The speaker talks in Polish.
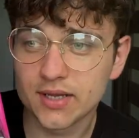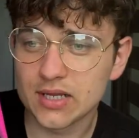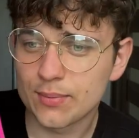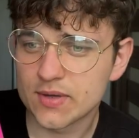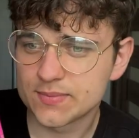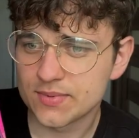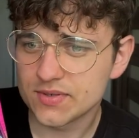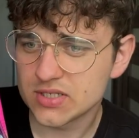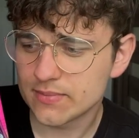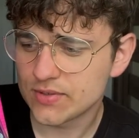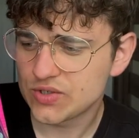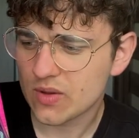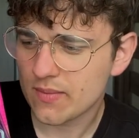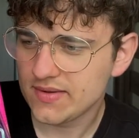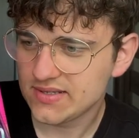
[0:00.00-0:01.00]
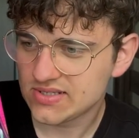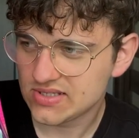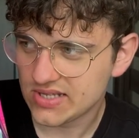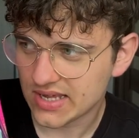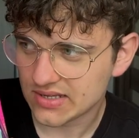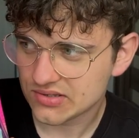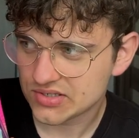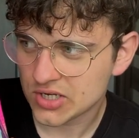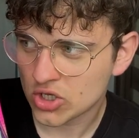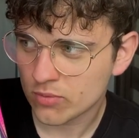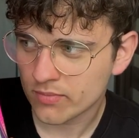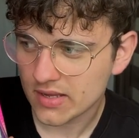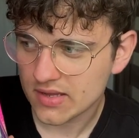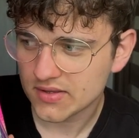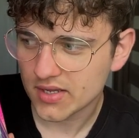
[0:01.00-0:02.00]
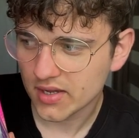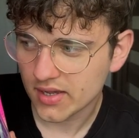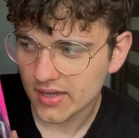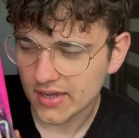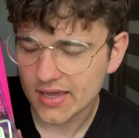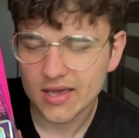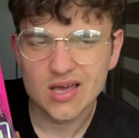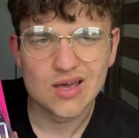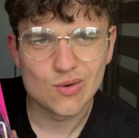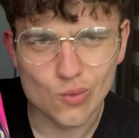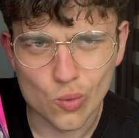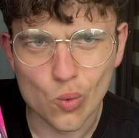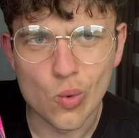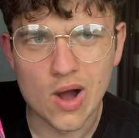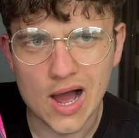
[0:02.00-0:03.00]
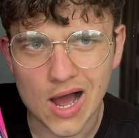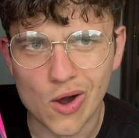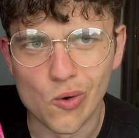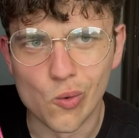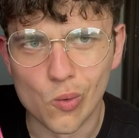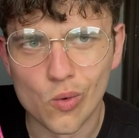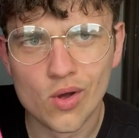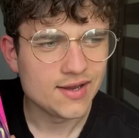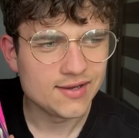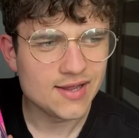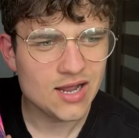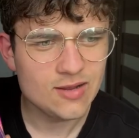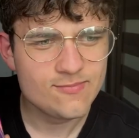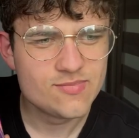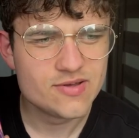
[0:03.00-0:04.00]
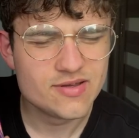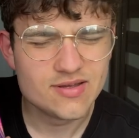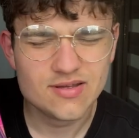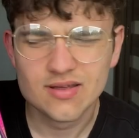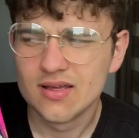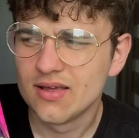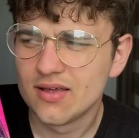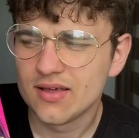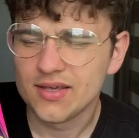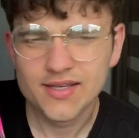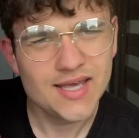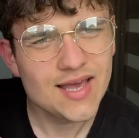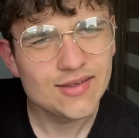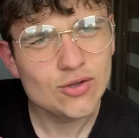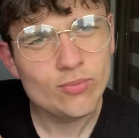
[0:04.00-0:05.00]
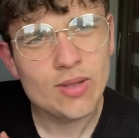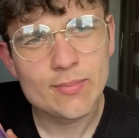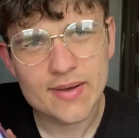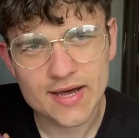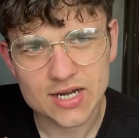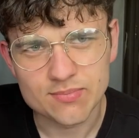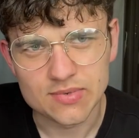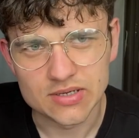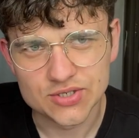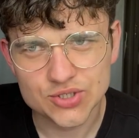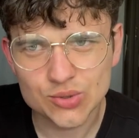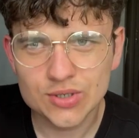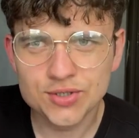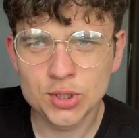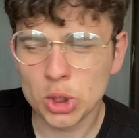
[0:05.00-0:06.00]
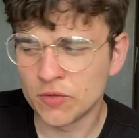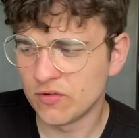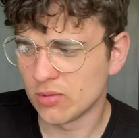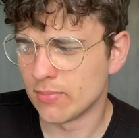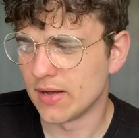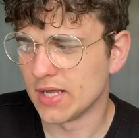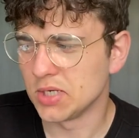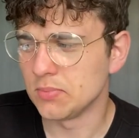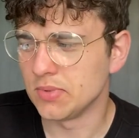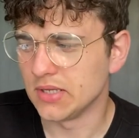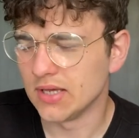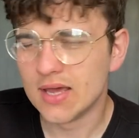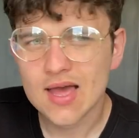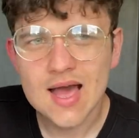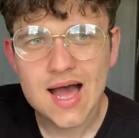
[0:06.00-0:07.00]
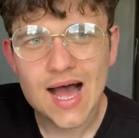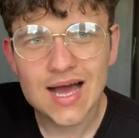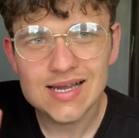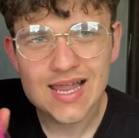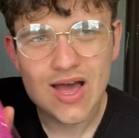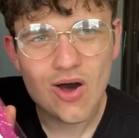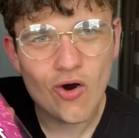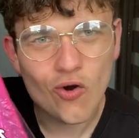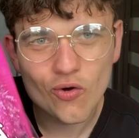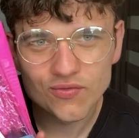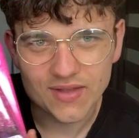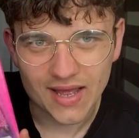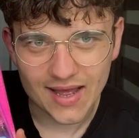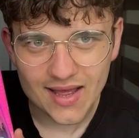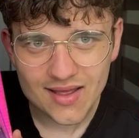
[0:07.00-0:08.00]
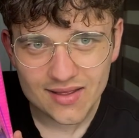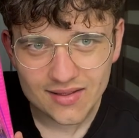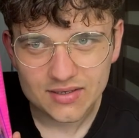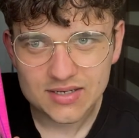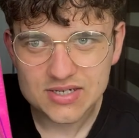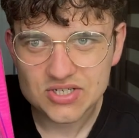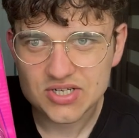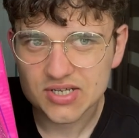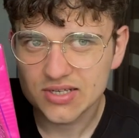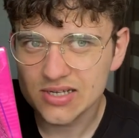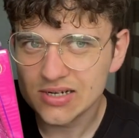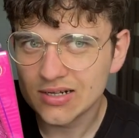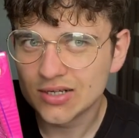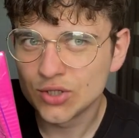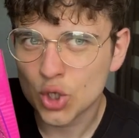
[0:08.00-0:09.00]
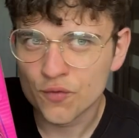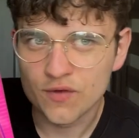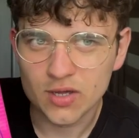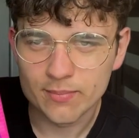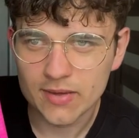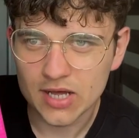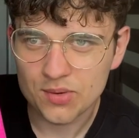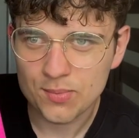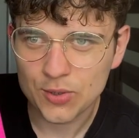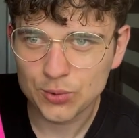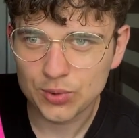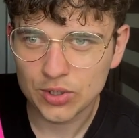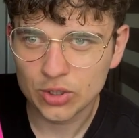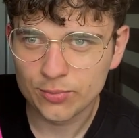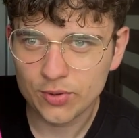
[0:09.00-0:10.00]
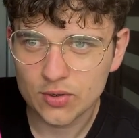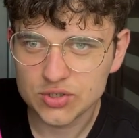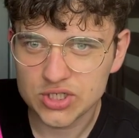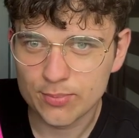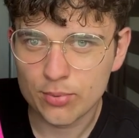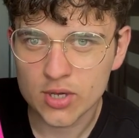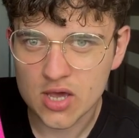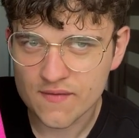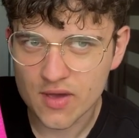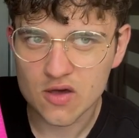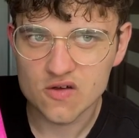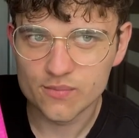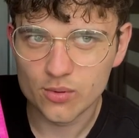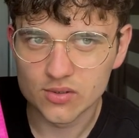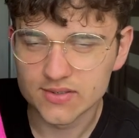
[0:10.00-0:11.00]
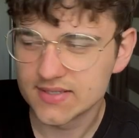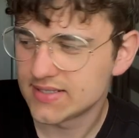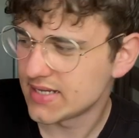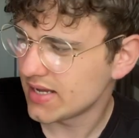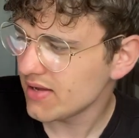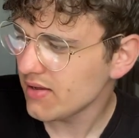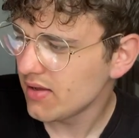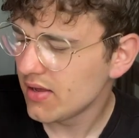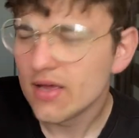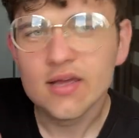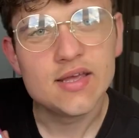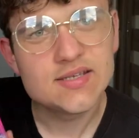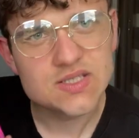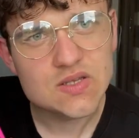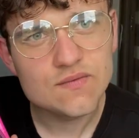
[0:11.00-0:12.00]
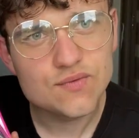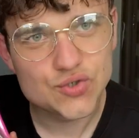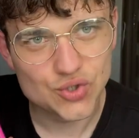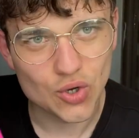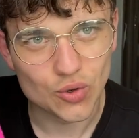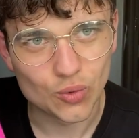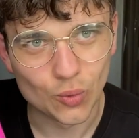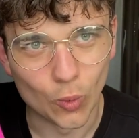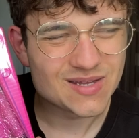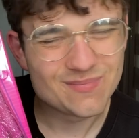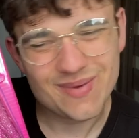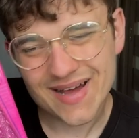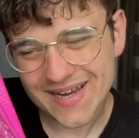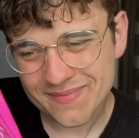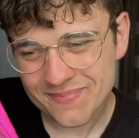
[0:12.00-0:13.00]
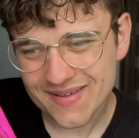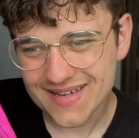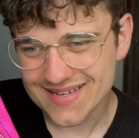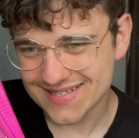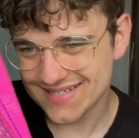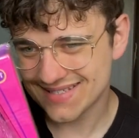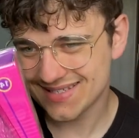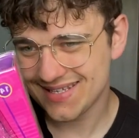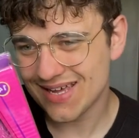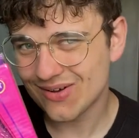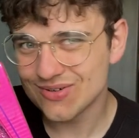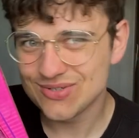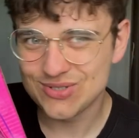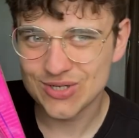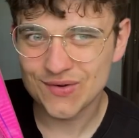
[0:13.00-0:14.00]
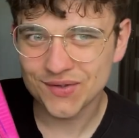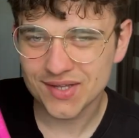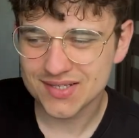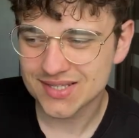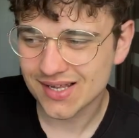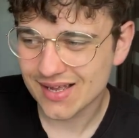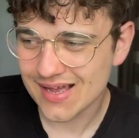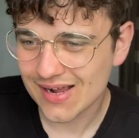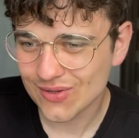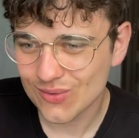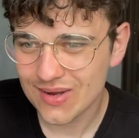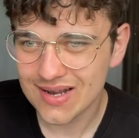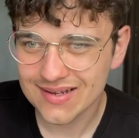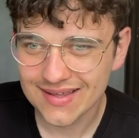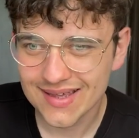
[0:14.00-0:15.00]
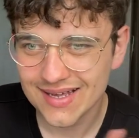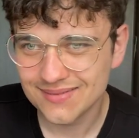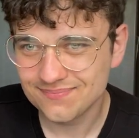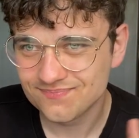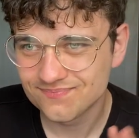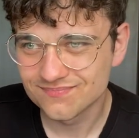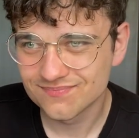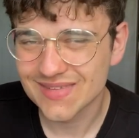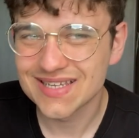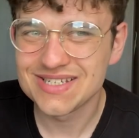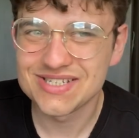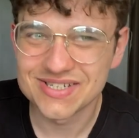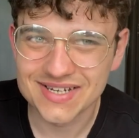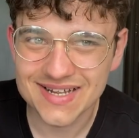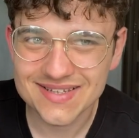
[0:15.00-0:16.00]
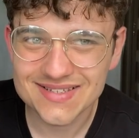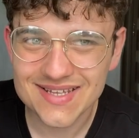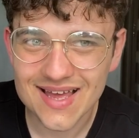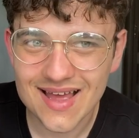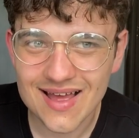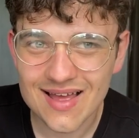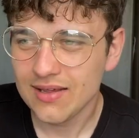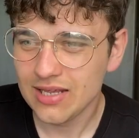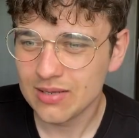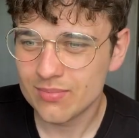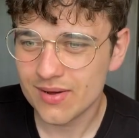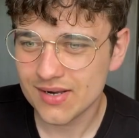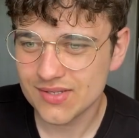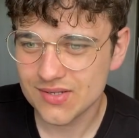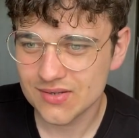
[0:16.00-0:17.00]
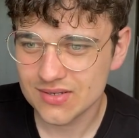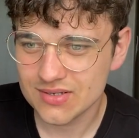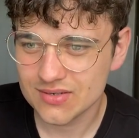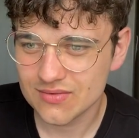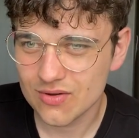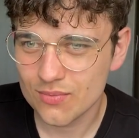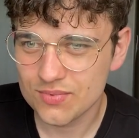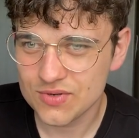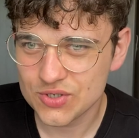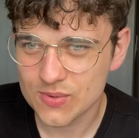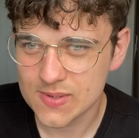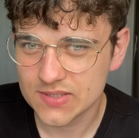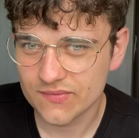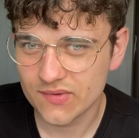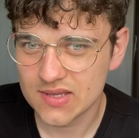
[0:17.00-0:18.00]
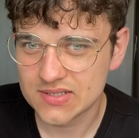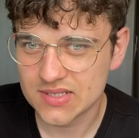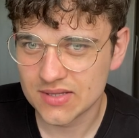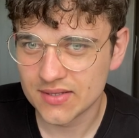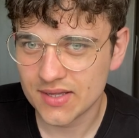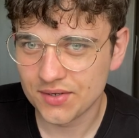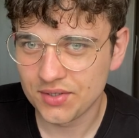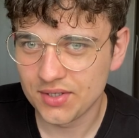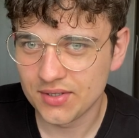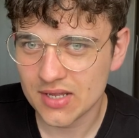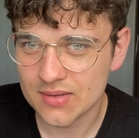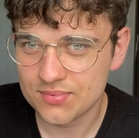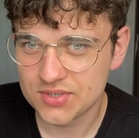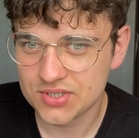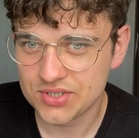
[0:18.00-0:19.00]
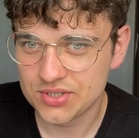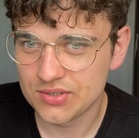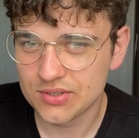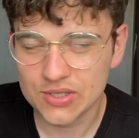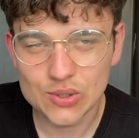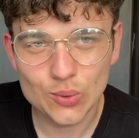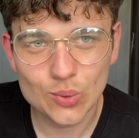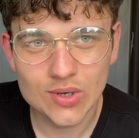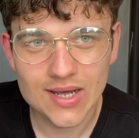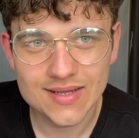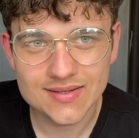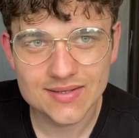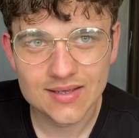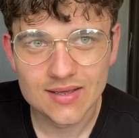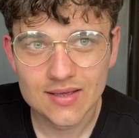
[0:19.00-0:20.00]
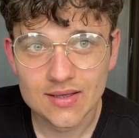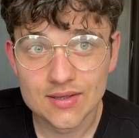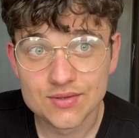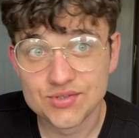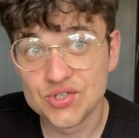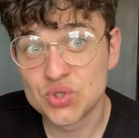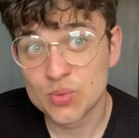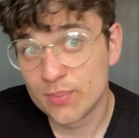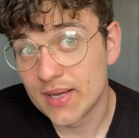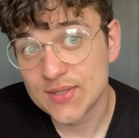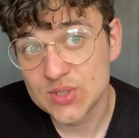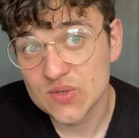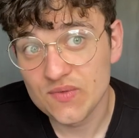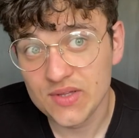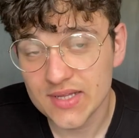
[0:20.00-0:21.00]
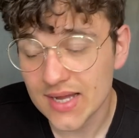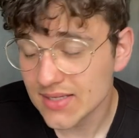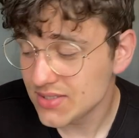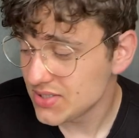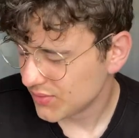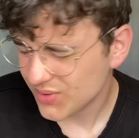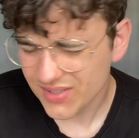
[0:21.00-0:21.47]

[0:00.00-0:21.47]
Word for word: Kiedy po raz pierwszy zobaczyłem jej zdjęcie, to miałem takie wow, jakby... Ja nie lubię Barbie, szczególnie tych nowych Barbie ale ona i jeszcze kilka nowych Barbie, które dopiero się pojawiają w Polsce, jestem w szoku. Barbie jest jakościowo teraz taka aktualnie średnia i bardzo obniżyła swoje standardy na przestrzeni kilku lat gdzie to bardzo widać.